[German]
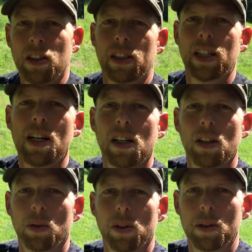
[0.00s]
Ja,
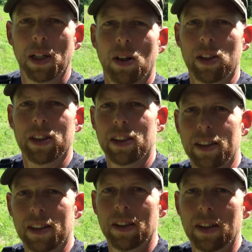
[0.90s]
hallo liebe
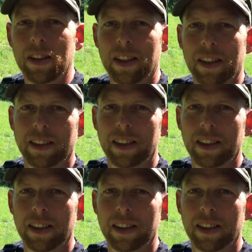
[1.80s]
Leute. Das